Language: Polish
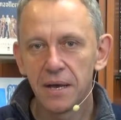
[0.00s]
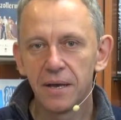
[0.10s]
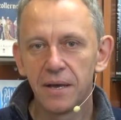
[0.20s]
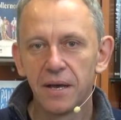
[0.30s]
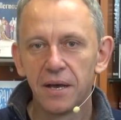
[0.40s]

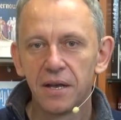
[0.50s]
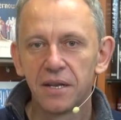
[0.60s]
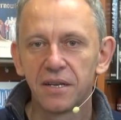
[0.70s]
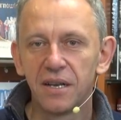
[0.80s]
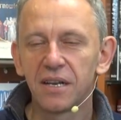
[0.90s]
E,
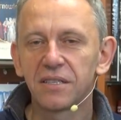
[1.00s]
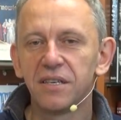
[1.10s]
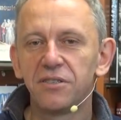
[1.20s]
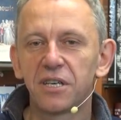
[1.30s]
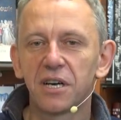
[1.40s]
dla nas
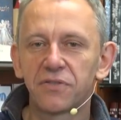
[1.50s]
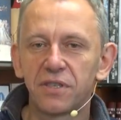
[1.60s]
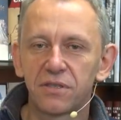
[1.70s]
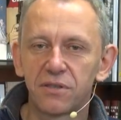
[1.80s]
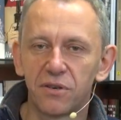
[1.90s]
najciekawsze
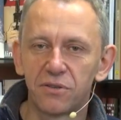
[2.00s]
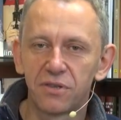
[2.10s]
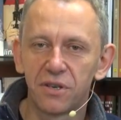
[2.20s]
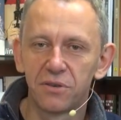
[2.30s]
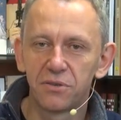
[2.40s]
jest to,
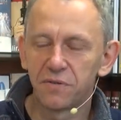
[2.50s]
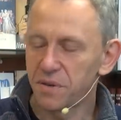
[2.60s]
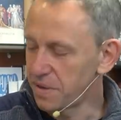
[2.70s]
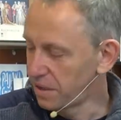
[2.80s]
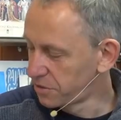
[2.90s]
że
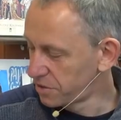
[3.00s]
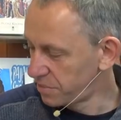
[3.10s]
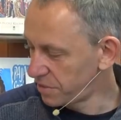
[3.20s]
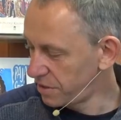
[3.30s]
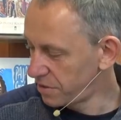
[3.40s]
ojcowie
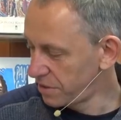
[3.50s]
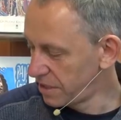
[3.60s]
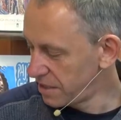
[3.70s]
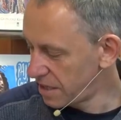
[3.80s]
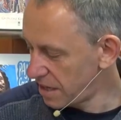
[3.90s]
pielgrzymi, no i
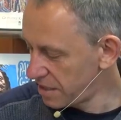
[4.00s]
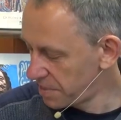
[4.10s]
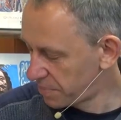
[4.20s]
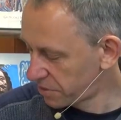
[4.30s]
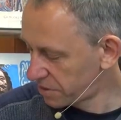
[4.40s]

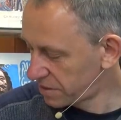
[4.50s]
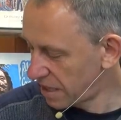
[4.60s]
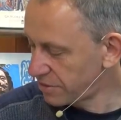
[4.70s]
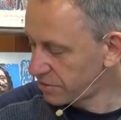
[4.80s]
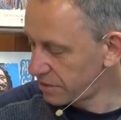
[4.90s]
generalnie
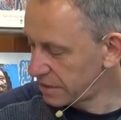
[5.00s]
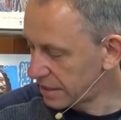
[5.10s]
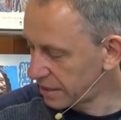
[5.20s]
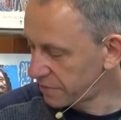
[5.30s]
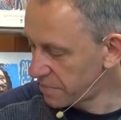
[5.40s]
protestanci
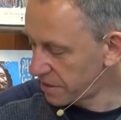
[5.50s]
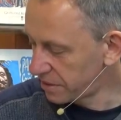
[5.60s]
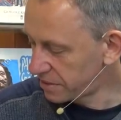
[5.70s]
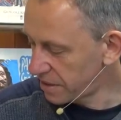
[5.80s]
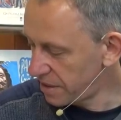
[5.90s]
tak, w
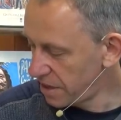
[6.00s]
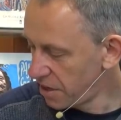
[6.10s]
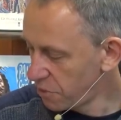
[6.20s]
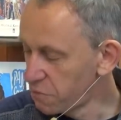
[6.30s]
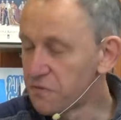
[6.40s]
Ameryce,
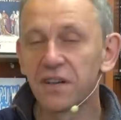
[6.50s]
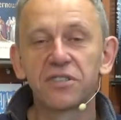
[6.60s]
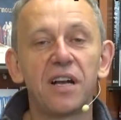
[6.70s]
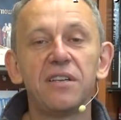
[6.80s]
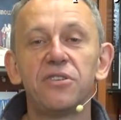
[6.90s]

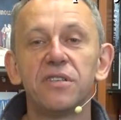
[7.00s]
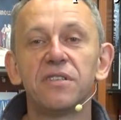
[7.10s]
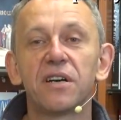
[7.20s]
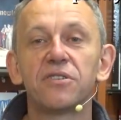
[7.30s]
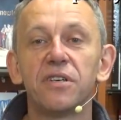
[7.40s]
uważali się
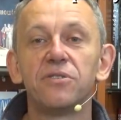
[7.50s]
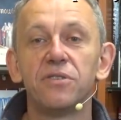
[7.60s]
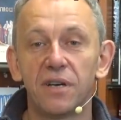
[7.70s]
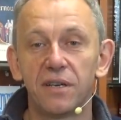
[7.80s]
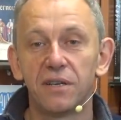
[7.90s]
za
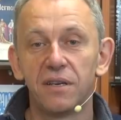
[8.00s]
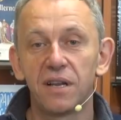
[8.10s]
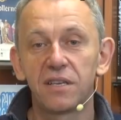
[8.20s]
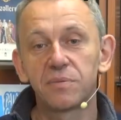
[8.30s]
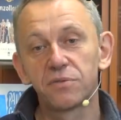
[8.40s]
chrześcijan.
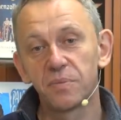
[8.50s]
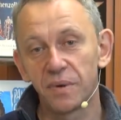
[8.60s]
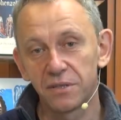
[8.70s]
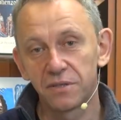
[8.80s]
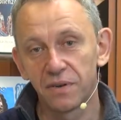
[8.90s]
Dla nas, proszę
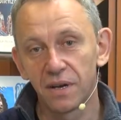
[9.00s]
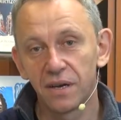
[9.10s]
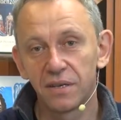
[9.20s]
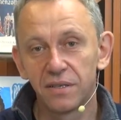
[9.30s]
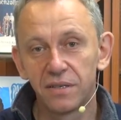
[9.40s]

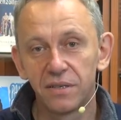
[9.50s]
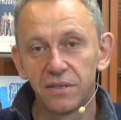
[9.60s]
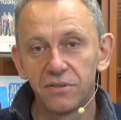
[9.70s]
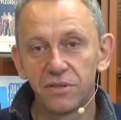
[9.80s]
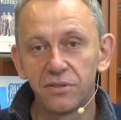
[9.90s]
Państwa,
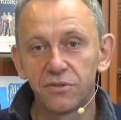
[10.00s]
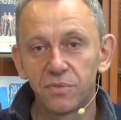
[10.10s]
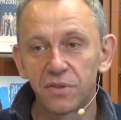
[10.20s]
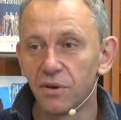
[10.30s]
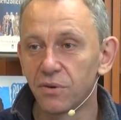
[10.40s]
e, dzieci
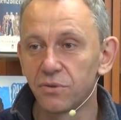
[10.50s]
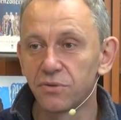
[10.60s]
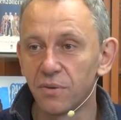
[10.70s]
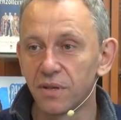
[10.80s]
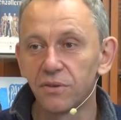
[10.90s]
rzymskiego
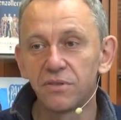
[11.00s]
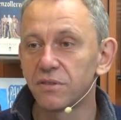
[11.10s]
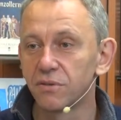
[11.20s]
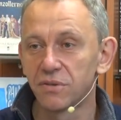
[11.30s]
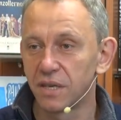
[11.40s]
kościoła to nie
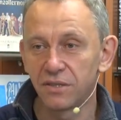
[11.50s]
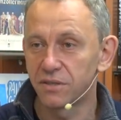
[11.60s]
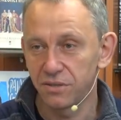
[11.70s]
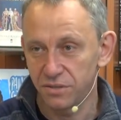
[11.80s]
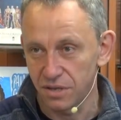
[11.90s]
są żadni
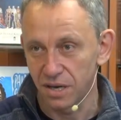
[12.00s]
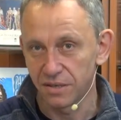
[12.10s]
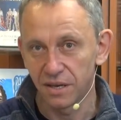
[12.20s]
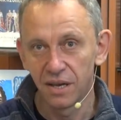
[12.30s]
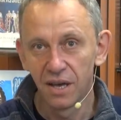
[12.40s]

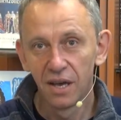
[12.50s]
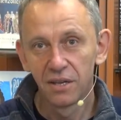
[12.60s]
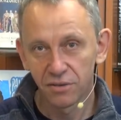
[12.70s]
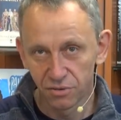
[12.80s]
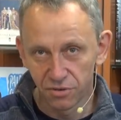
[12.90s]
chrześcijanie,
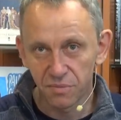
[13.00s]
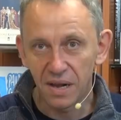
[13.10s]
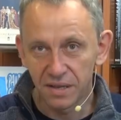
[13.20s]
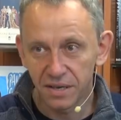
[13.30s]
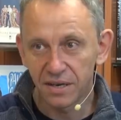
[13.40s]
tylko
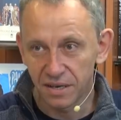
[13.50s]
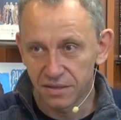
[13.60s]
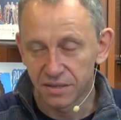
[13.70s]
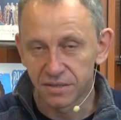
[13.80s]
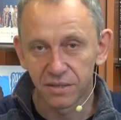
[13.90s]
normalnie
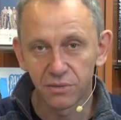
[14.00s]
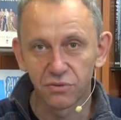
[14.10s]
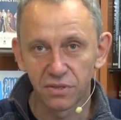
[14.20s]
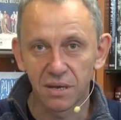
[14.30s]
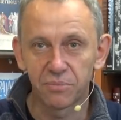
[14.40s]
heretycy,
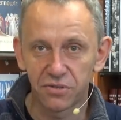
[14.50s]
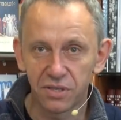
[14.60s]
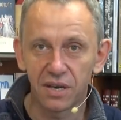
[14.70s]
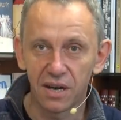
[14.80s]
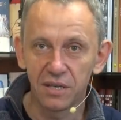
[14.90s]
którzy tam
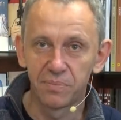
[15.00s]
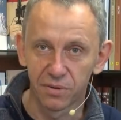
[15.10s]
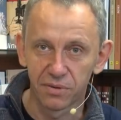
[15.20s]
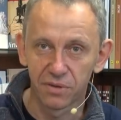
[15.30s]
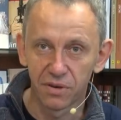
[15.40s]
przyjechali
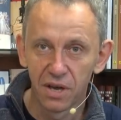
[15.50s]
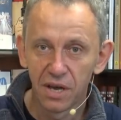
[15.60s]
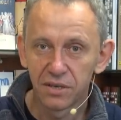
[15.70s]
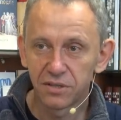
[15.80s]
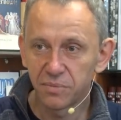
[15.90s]
po to,
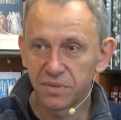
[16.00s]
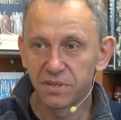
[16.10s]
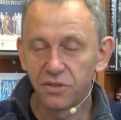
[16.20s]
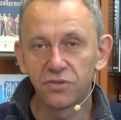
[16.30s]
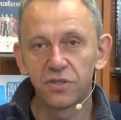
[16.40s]
żeby
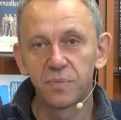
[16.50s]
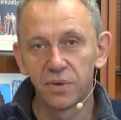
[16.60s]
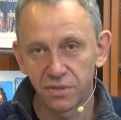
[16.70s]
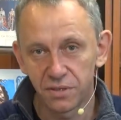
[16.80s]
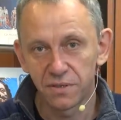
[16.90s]
zniszczyć
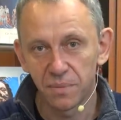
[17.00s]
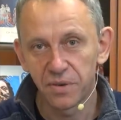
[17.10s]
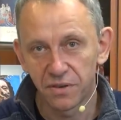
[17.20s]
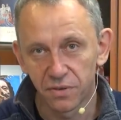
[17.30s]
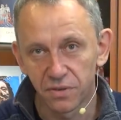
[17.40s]
społeczeństwa
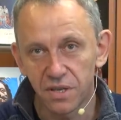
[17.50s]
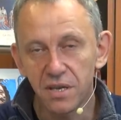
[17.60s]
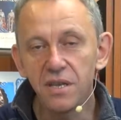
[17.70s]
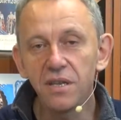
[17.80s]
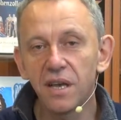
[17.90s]
pierwotne
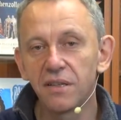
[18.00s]
i nie